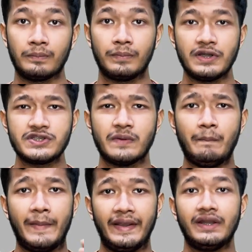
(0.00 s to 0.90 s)
बट जब
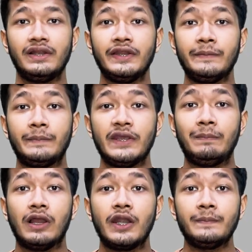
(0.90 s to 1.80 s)
मेंडल ने पी
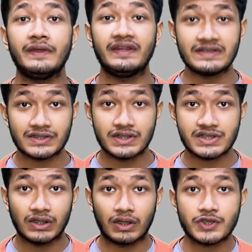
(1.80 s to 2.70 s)
प्लांट पे रिसर्च
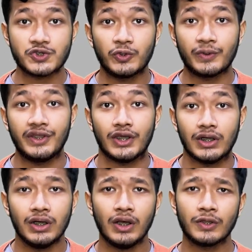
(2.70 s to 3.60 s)
करना शुरू किया
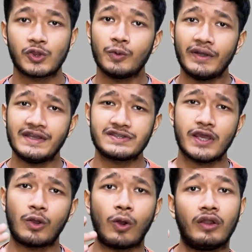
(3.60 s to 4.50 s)
तो उन्हें इसके
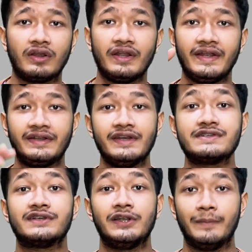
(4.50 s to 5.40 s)
कॉन्ट्राडिक्टी
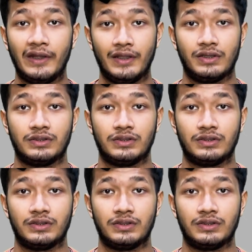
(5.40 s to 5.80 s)
रिजल्ट मिले